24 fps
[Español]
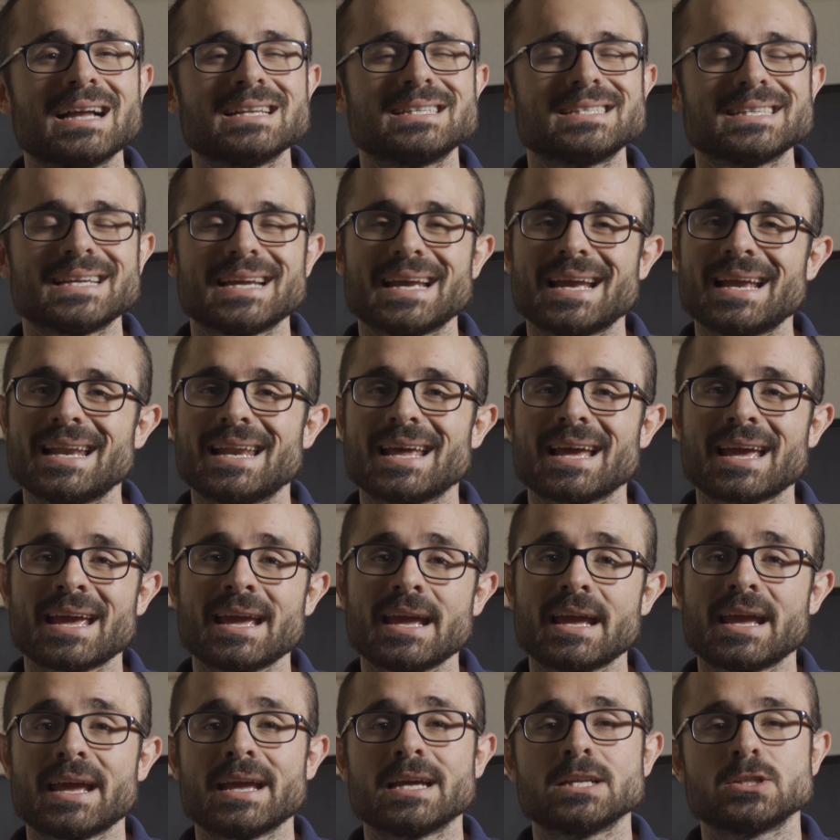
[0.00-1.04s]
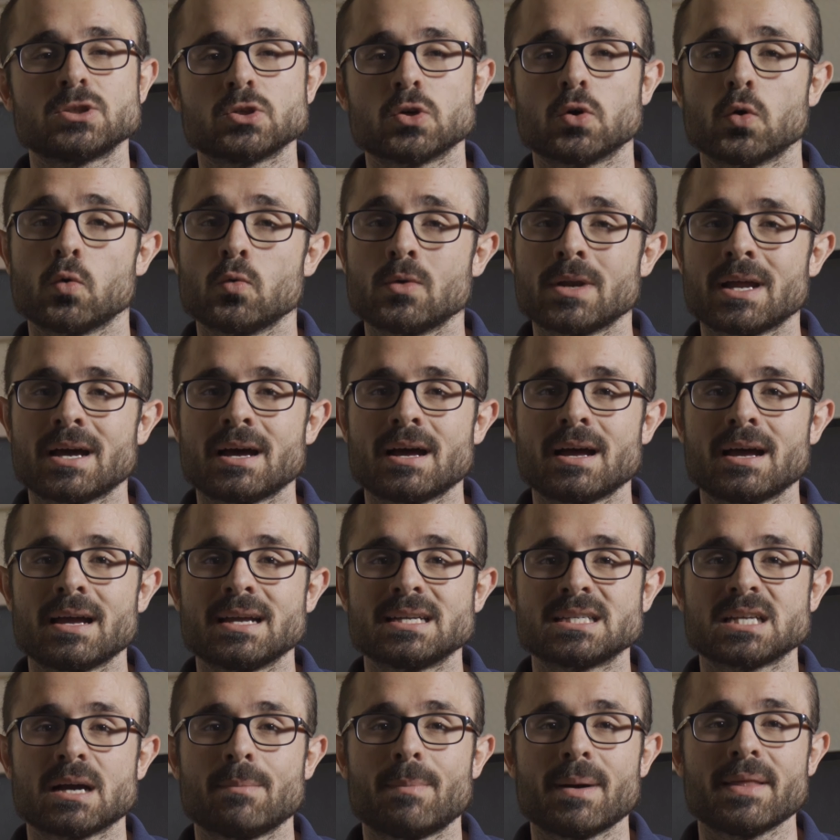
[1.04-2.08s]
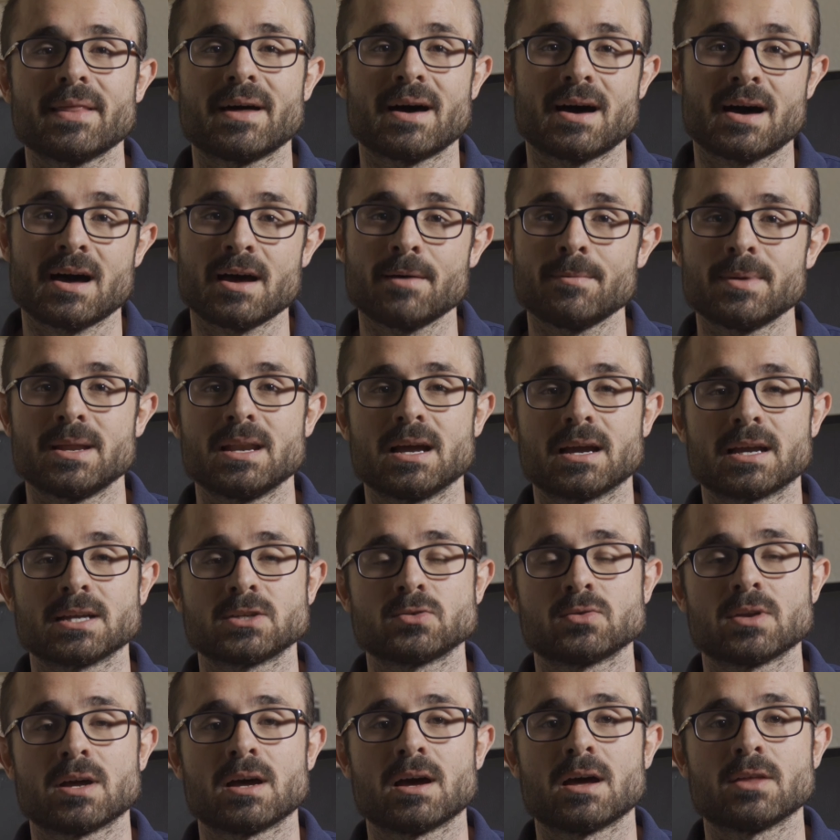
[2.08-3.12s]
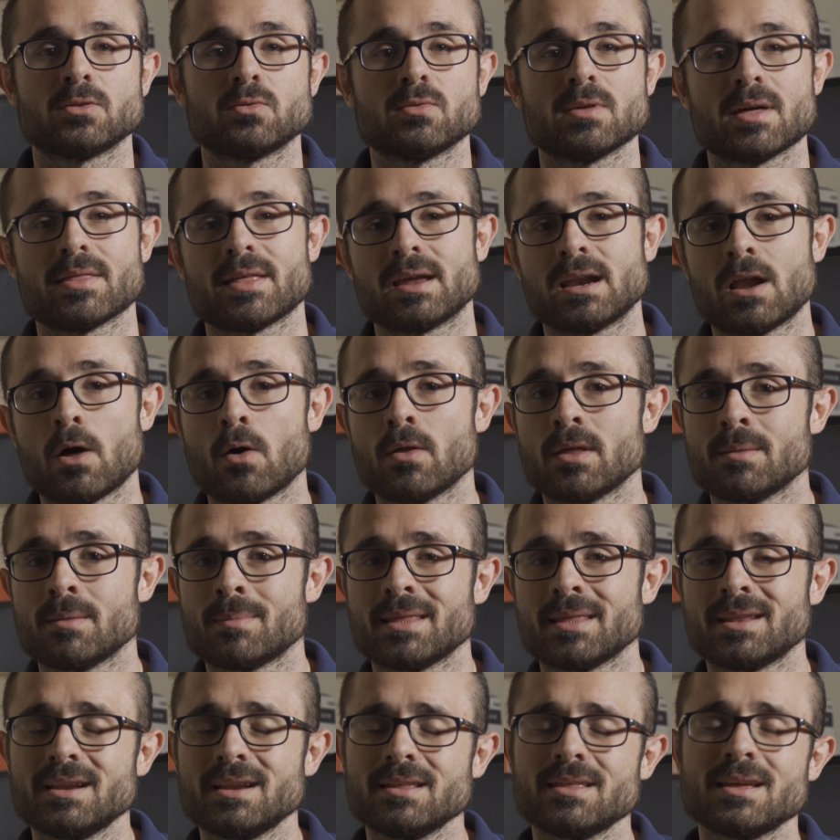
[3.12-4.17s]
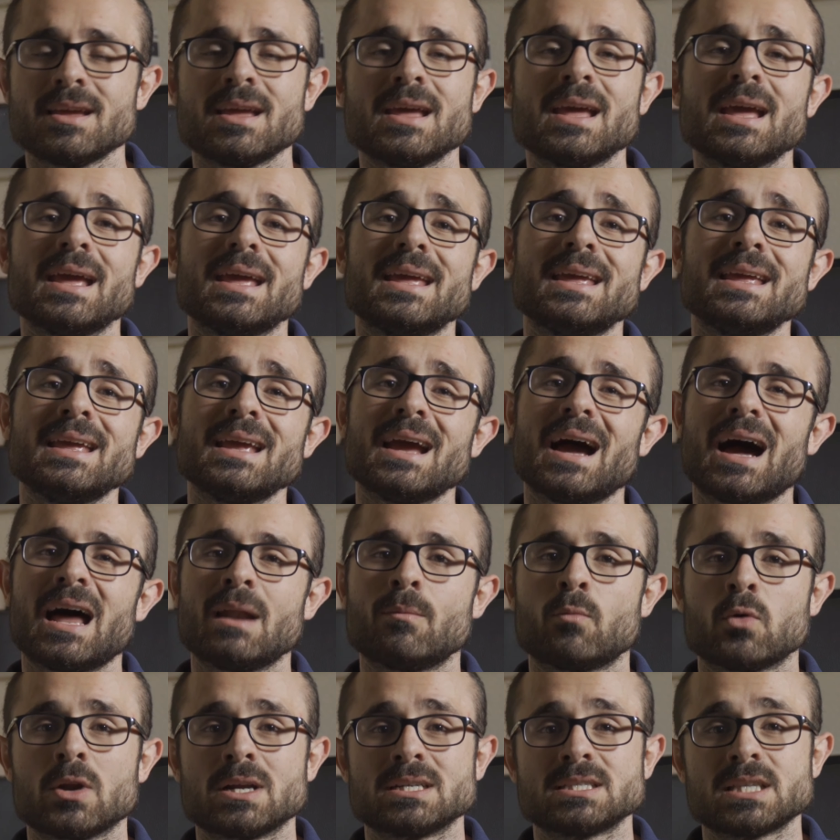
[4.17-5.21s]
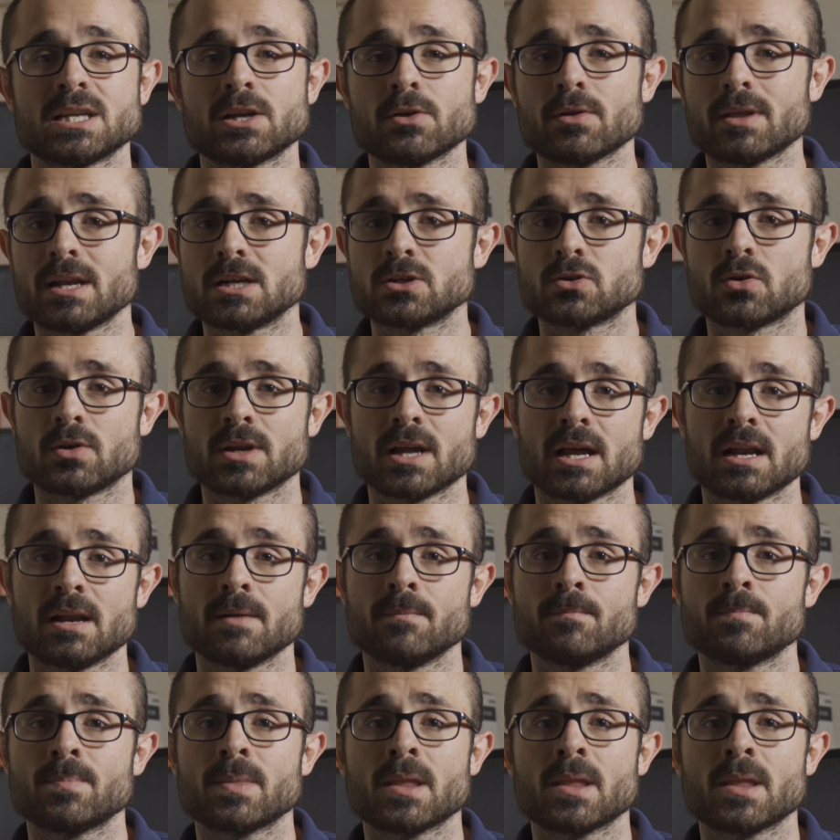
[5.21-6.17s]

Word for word: HLG he hecho una escapada a Ávila, que es una ciudad al lado de Madrid, y al monasterio del Escorial.